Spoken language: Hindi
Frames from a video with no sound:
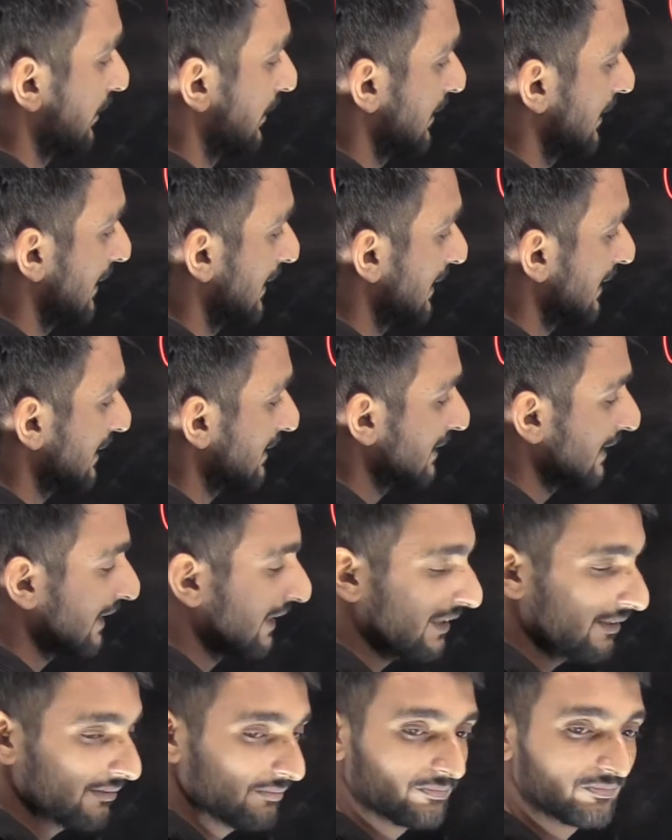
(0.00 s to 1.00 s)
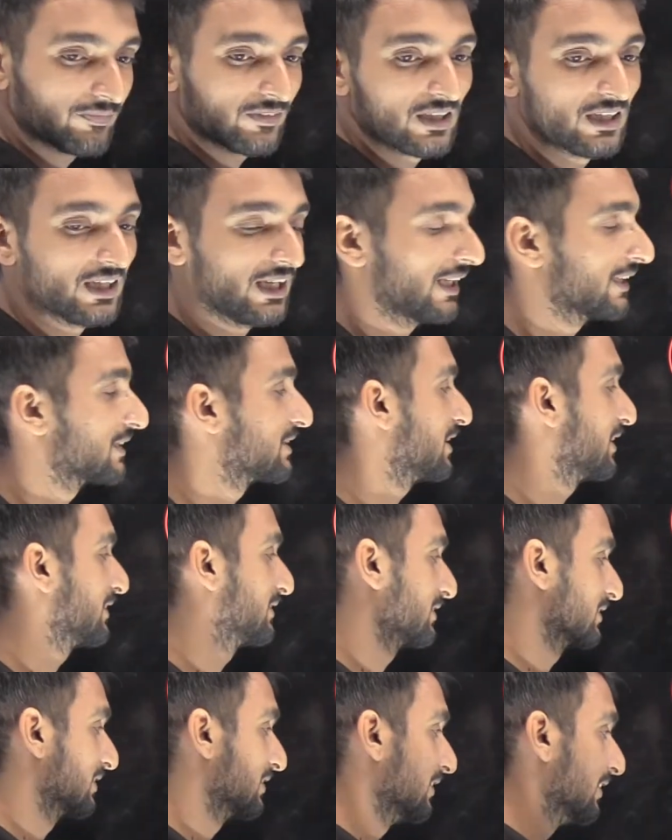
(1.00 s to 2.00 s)
ये लिखते हैं अच्छा
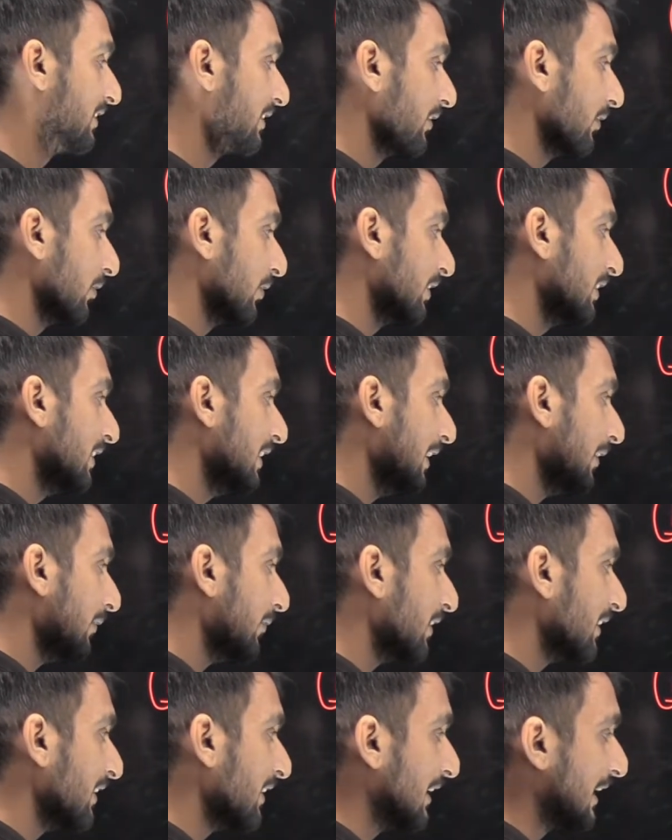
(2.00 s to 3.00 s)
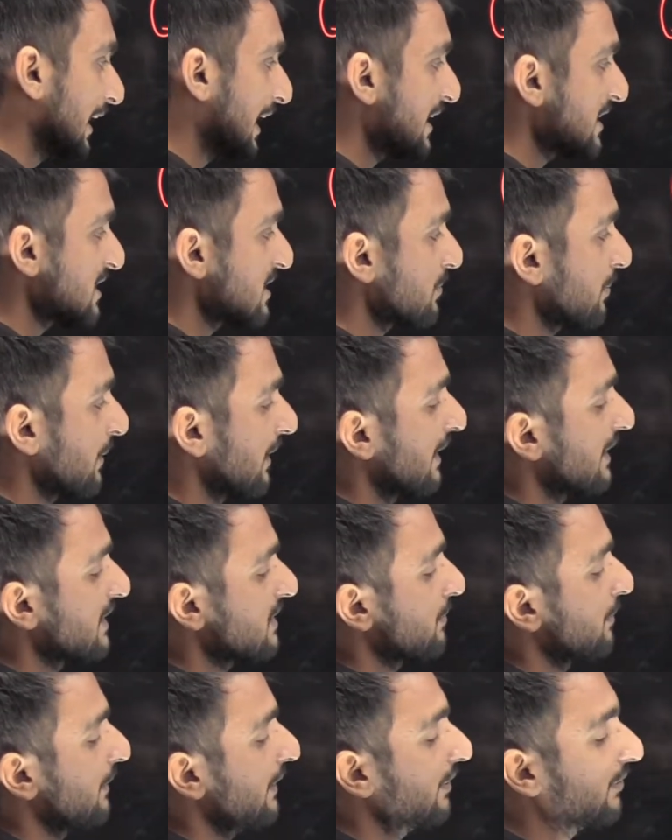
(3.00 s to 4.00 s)
जी ये वन टेंस
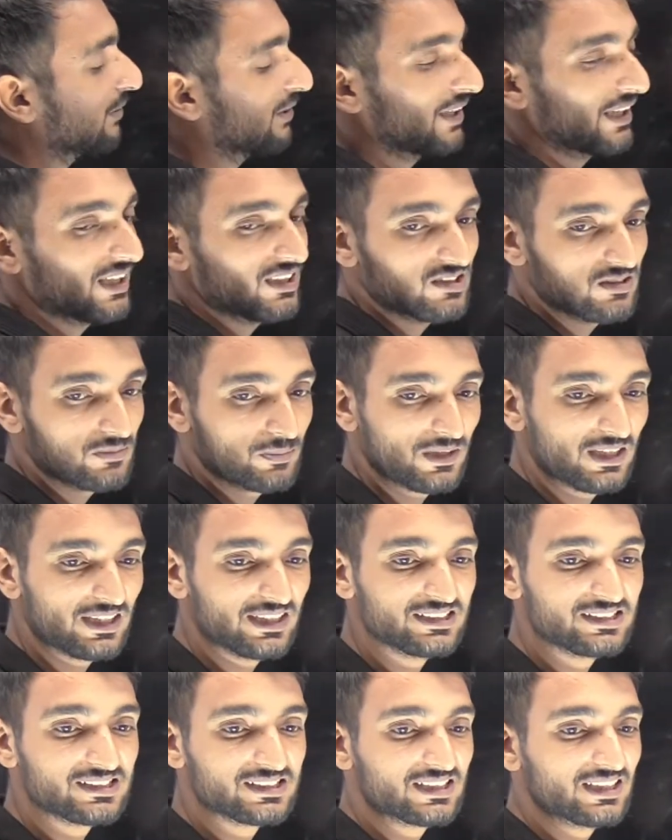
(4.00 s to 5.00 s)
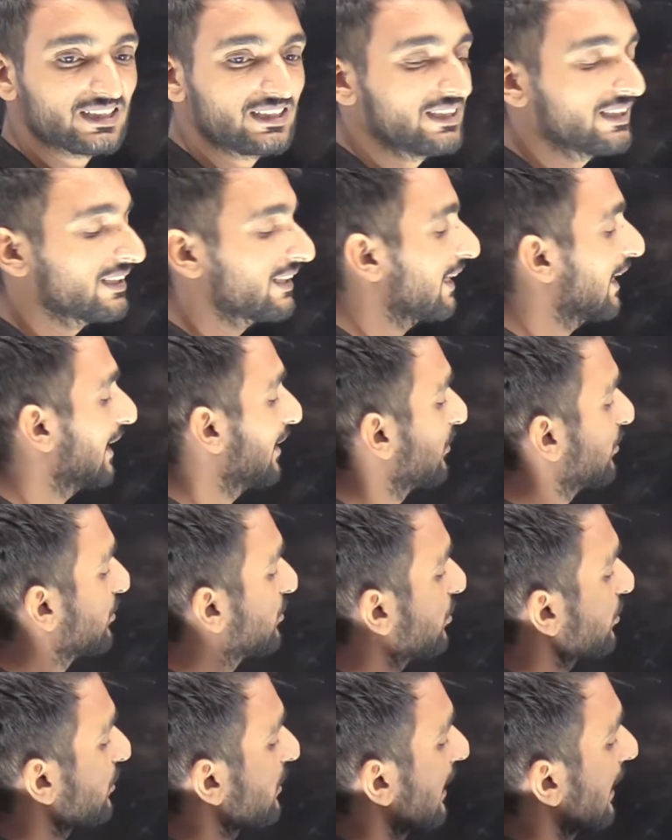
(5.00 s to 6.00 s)
पैलेस पे और टेंस पैलेस के लिए क्या
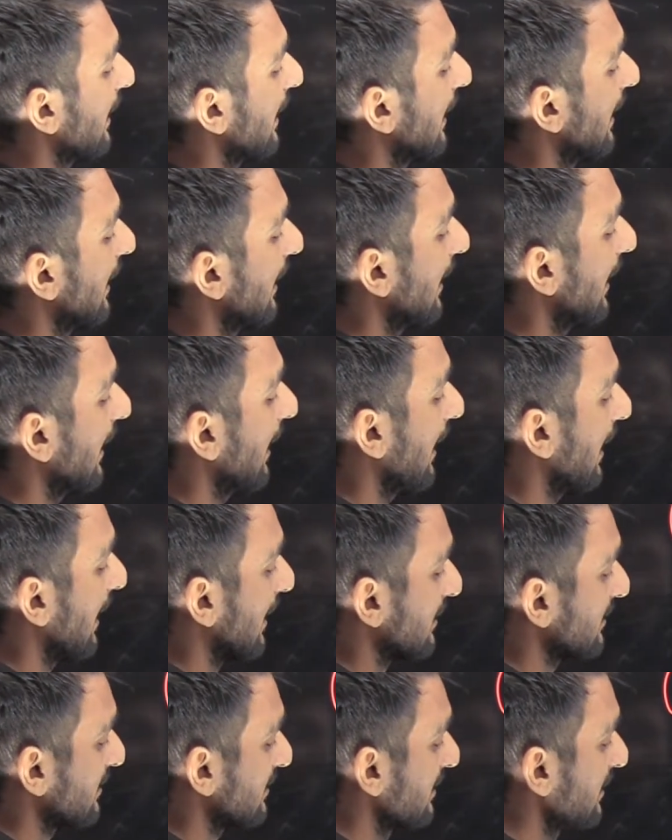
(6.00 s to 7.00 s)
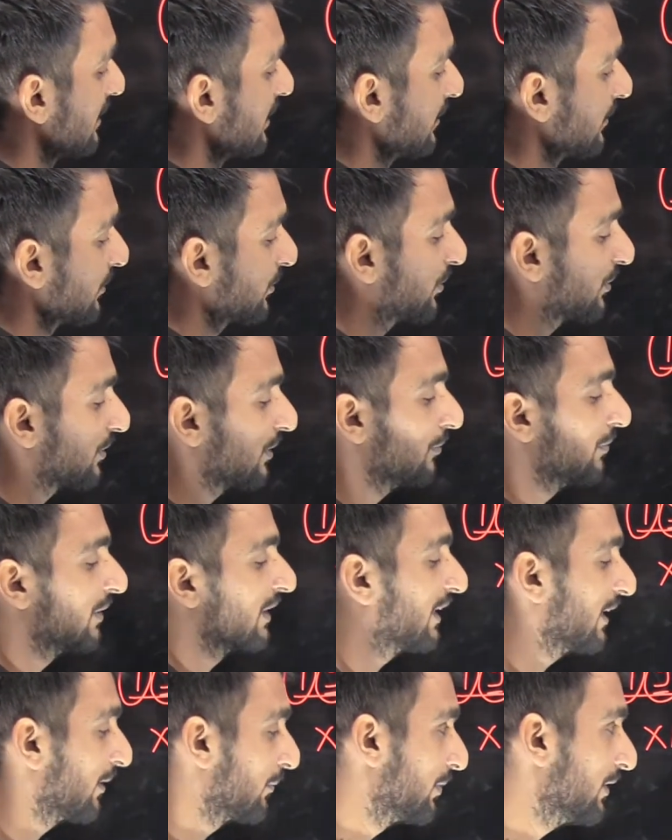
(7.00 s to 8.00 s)
यूज होता है एक्स क्योंकि
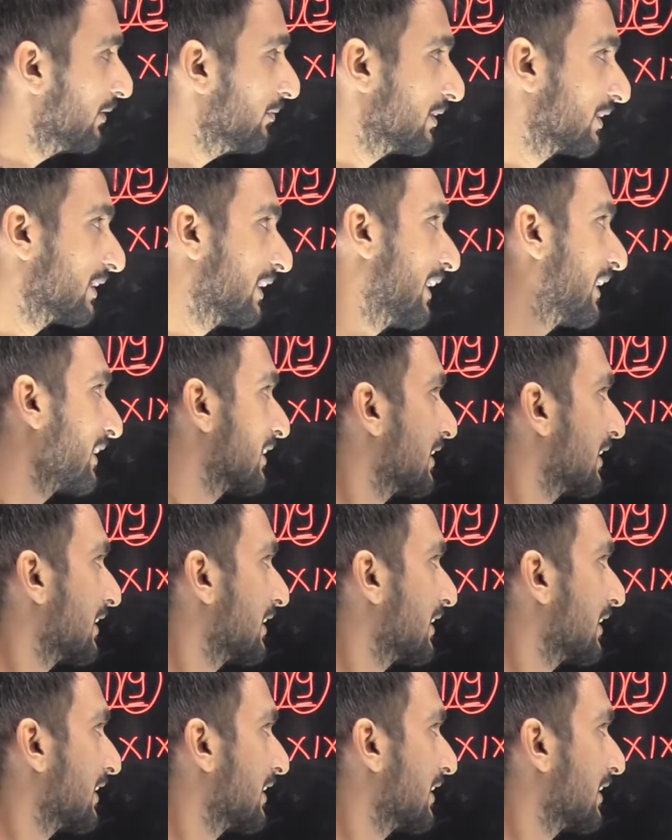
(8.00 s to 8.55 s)
मैंने अभी बताया